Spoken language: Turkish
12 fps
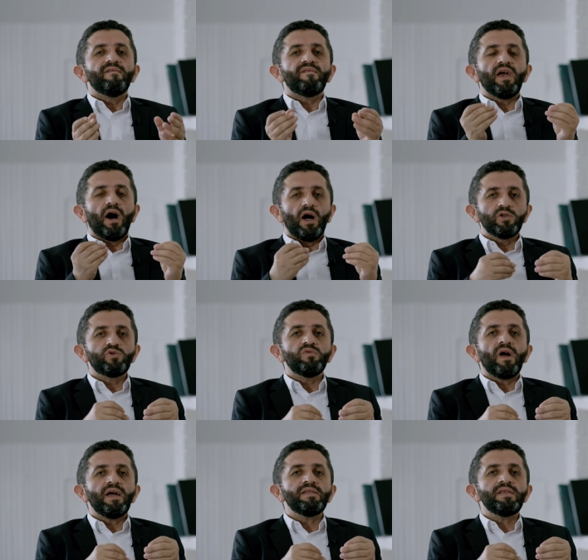ve
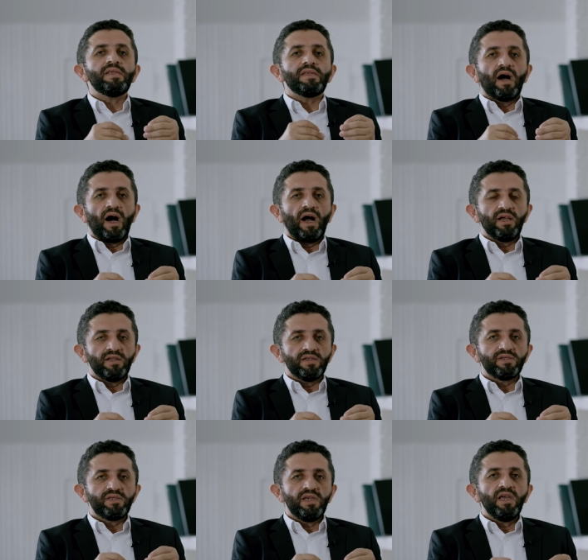Altuverdi'nin
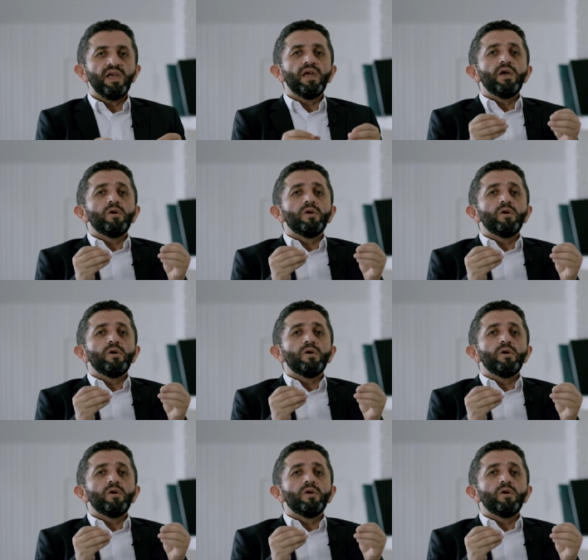ailesi